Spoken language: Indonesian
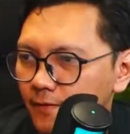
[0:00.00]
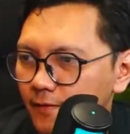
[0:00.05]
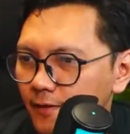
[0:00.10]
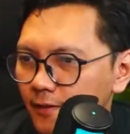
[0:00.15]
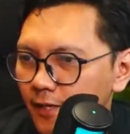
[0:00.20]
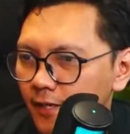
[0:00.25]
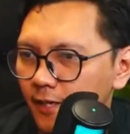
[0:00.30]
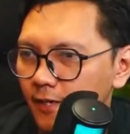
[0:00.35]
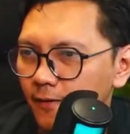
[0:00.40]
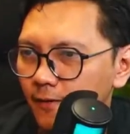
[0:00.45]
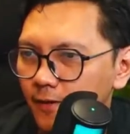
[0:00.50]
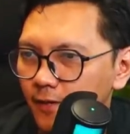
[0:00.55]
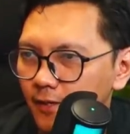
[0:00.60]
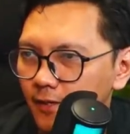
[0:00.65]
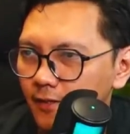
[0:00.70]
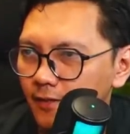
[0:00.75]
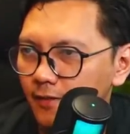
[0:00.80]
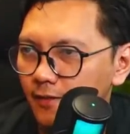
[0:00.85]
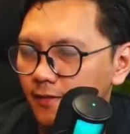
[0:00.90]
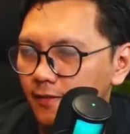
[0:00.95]
Riau eh.
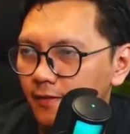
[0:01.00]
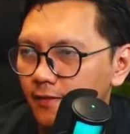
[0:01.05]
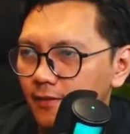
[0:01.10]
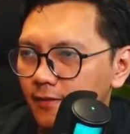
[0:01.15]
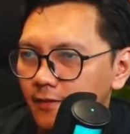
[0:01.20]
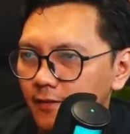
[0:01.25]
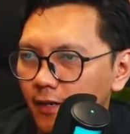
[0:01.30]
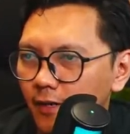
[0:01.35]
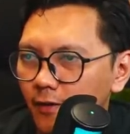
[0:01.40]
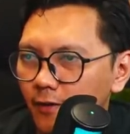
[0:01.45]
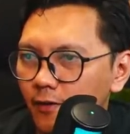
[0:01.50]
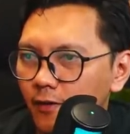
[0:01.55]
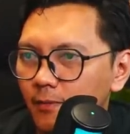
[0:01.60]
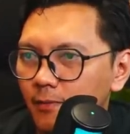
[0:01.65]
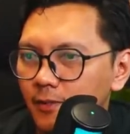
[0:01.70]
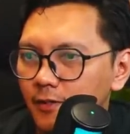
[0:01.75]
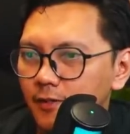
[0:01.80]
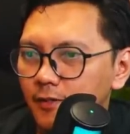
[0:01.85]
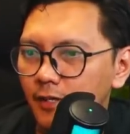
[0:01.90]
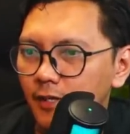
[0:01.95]
Stadionnya
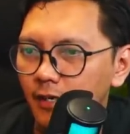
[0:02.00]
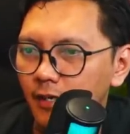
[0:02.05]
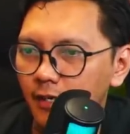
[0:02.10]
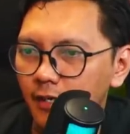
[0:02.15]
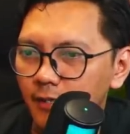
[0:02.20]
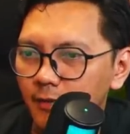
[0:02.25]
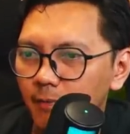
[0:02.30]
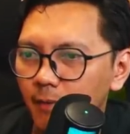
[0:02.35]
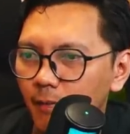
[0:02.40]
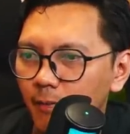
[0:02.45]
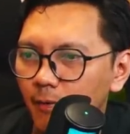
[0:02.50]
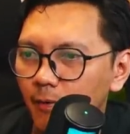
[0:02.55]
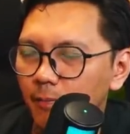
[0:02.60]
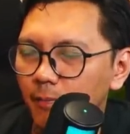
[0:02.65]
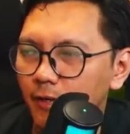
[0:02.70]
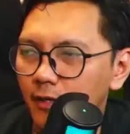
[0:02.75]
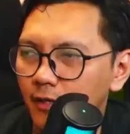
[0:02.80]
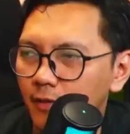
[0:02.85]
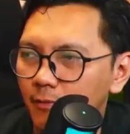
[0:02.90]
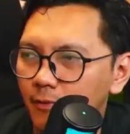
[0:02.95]
besar guys,
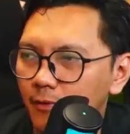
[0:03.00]
44.000